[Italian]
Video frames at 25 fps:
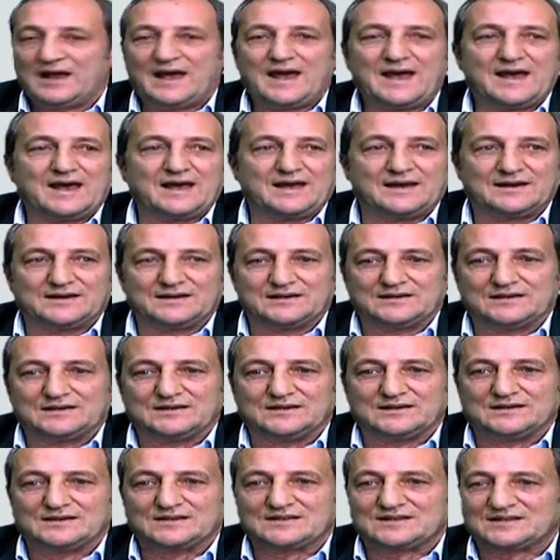e
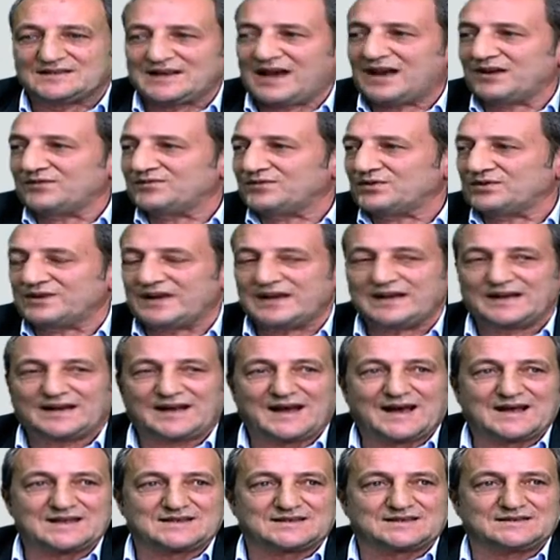eh, salvo nei
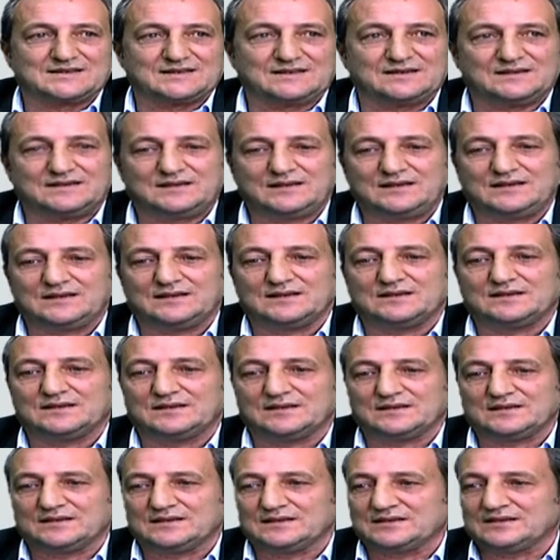casi di
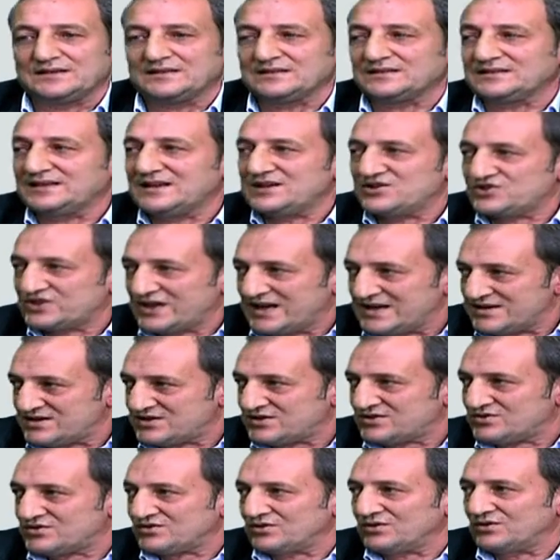eh,
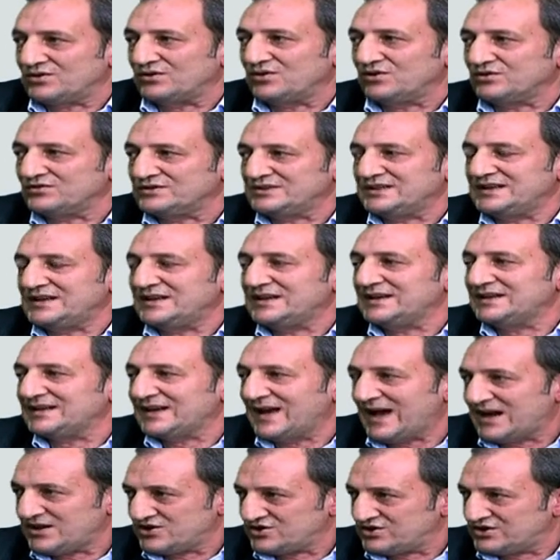decesso o di
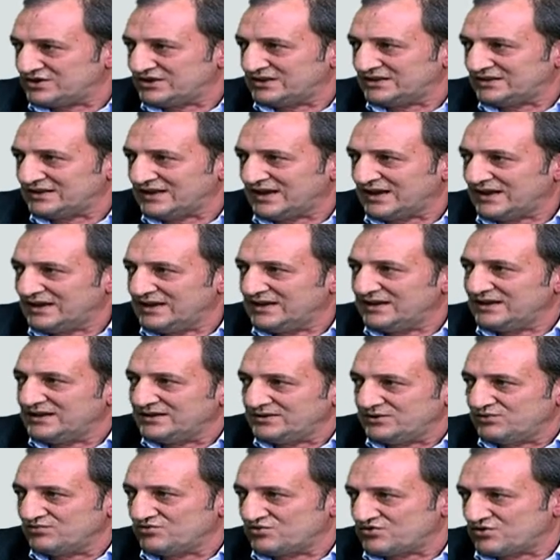nascita
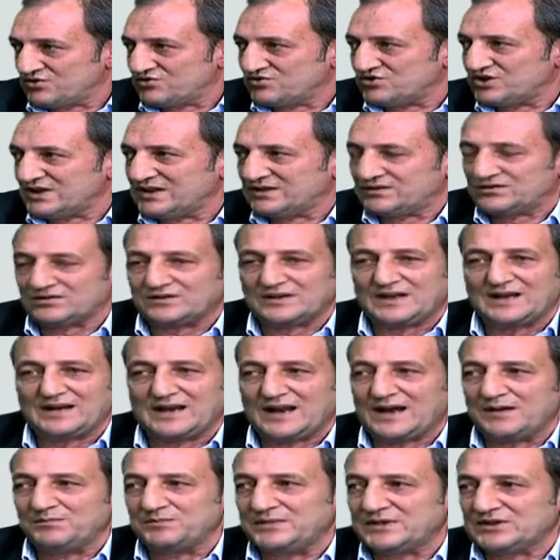di un soggetto
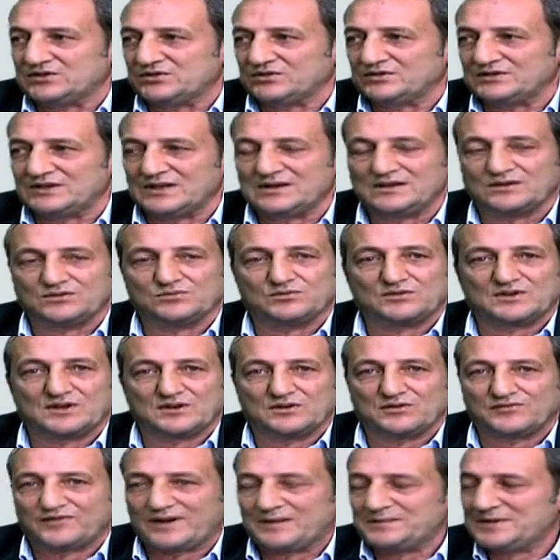nell'ambito del
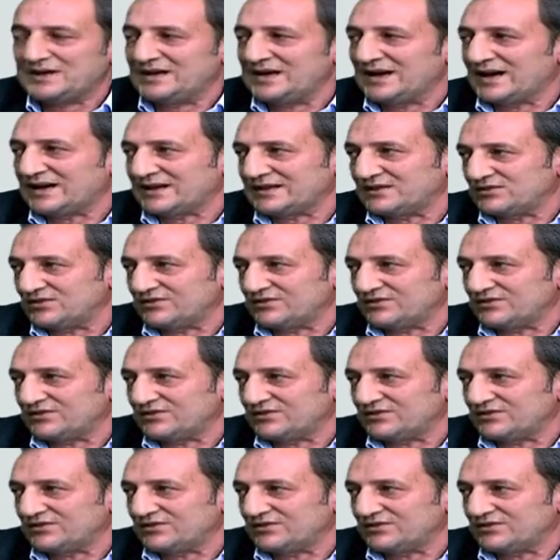nucleo familiare